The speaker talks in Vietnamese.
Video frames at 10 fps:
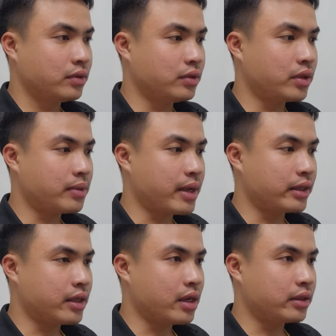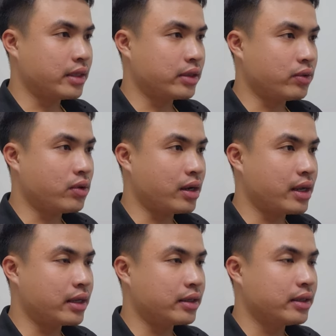rồi các bạn chờ người ta chuyển khoản
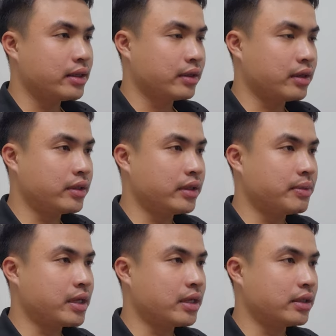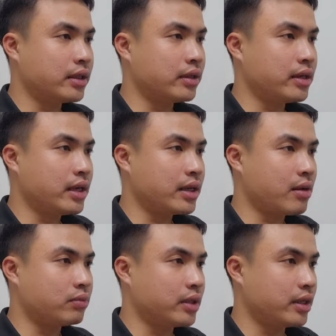ha đó như trên màn hình thì nó đã
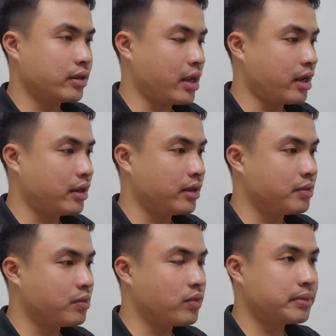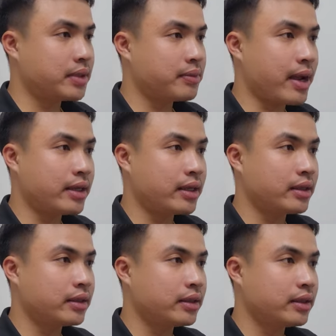cộng tiền rồi nè 487 nghìn
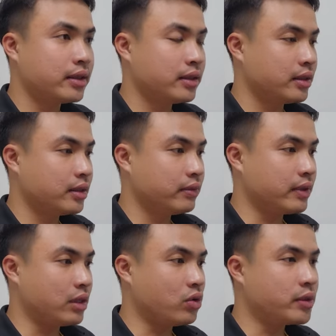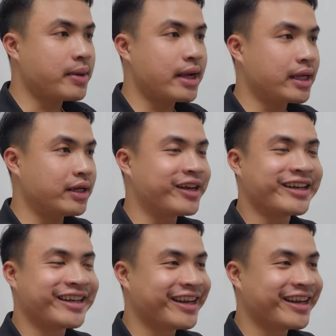và lỗ 13 nghìn này